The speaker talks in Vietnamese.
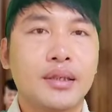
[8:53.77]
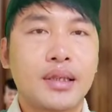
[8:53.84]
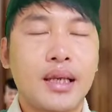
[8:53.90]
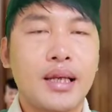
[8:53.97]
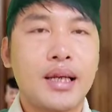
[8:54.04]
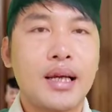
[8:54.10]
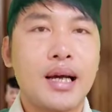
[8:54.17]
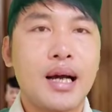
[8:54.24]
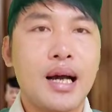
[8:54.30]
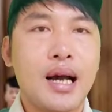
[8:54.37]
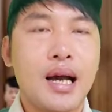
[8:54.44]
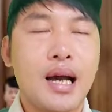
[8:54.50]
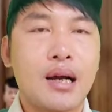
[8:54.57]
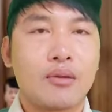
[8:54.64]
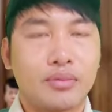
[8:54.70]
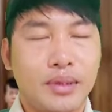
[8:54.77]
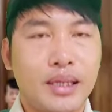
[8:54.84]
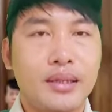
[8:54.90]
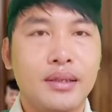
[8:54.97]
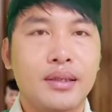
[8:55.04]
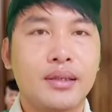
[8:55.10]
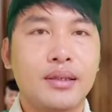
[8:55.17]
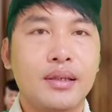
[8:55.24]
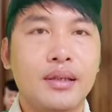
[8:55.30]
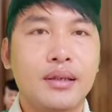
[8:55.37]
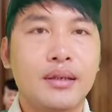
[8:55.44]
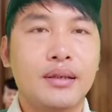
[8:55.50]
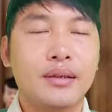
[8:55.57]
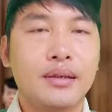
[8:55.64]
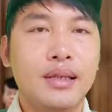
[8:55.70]
thì à, Ngọc Trinh được
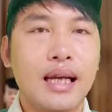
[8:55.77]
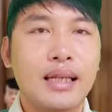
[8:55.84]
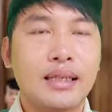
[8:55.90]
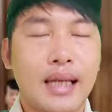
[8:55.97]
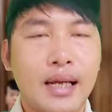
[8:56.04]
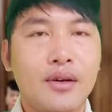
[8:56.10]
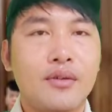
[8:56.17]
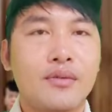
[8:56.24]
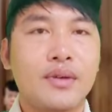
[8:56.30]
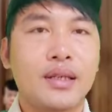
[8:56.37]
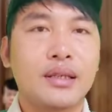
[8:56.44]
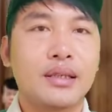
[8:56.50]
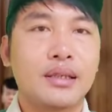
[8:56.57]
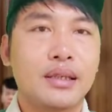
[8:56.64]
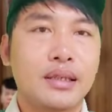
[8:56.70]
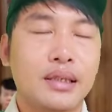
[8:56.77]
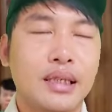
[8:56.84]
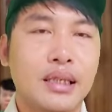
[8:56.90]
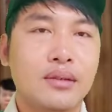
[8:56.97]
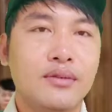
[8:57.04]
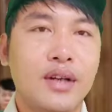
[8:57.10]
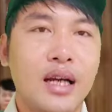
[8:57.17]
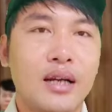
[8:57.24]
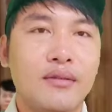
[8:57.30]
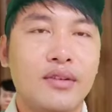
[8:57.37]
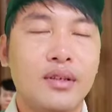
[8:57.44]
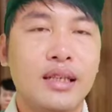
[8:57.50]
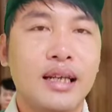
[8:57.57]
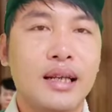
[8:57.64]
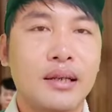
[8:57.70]
hưởng án treo và được trở về
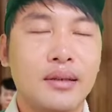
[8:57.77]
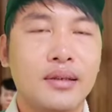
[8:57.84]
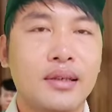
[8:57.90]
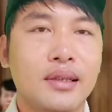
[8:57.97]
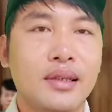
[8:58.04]
với gia đình